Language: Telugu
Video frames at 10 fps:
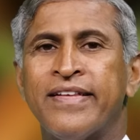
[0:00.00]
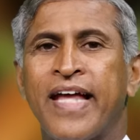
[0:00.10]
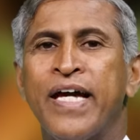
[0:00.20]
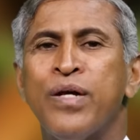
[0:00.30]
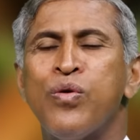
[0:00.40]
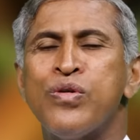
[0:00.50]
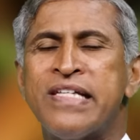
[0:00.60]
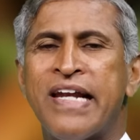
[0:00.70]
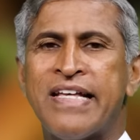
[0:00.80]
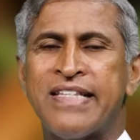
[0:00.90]

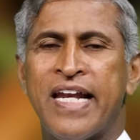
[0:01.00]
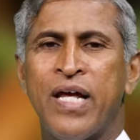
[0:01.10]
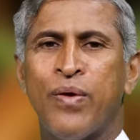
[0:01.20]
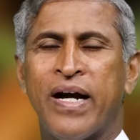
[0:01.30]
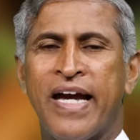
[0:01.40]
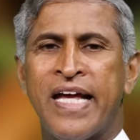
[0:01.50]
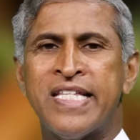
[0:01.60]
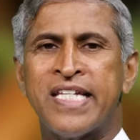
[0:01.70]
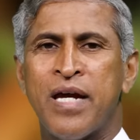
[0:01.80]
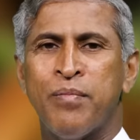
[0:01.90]
థైరోజినేజ్ అనే ఒక
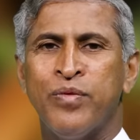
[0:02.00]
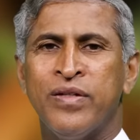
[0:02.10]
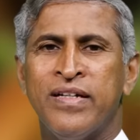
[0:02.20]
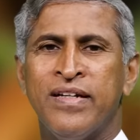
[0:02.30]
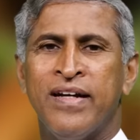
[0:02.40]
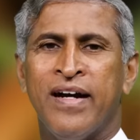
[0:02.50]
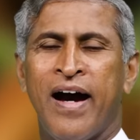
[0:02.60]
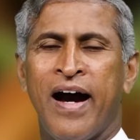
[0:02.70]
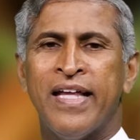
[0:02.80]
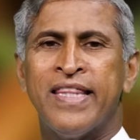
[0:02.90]
ఎంజైమ్
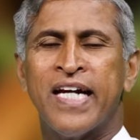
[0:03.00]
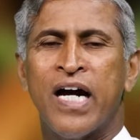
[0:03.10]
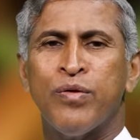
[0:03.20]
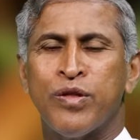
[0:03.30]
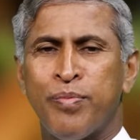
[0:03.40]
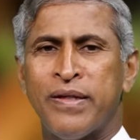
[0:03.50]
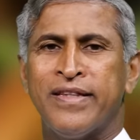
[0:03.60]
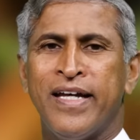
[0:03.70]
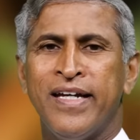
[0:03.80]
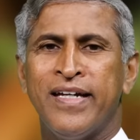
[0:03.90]
అతిగా
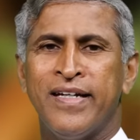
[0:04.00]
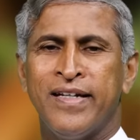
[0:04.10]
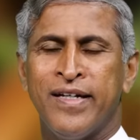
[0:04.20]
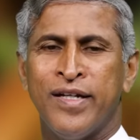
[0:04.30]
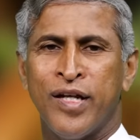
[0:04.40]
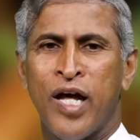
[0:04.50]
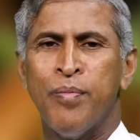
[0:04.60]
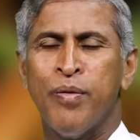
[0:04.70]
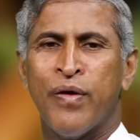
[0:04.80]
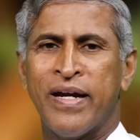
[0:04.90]
ఉత్పత్తి అయి ఈ
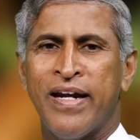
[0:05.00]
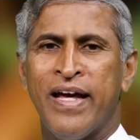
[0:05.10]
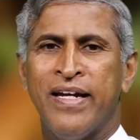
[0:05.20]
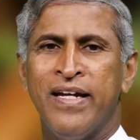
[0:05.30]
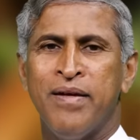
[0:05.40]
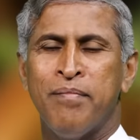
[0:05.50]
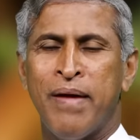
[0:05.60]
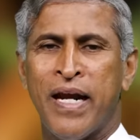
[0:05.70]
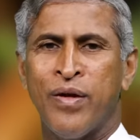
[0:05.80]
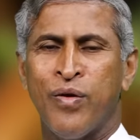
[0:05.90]
నలుపు వర్ణాన్ని
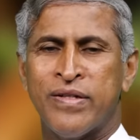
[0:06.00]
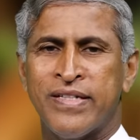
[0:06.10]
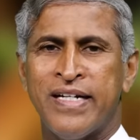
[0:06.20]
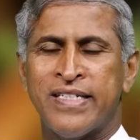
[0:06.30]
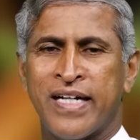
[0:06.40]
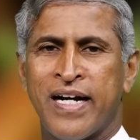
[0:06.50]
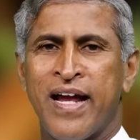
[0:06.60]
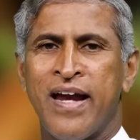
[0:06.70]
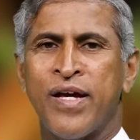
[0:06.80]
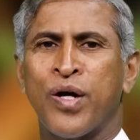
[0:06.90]
మెలనోసైట్స్
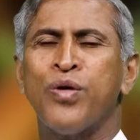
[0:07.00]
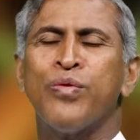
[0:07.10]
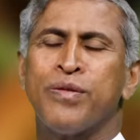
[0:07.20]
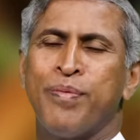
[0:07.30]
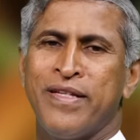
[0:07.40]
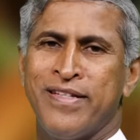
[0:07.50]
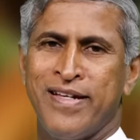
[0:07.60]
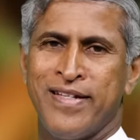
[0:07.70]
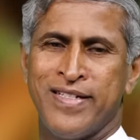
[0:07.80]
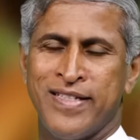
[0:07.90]
కణాలు ఎక్కువ ఉత్పత్తి
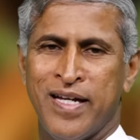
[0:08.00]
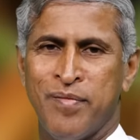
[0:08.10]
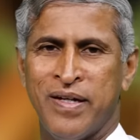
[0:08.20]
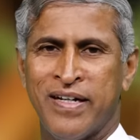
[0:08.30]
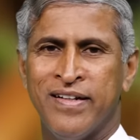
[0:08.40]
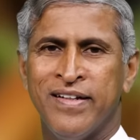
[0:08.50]
చేసేస్తాయి అన్నమాట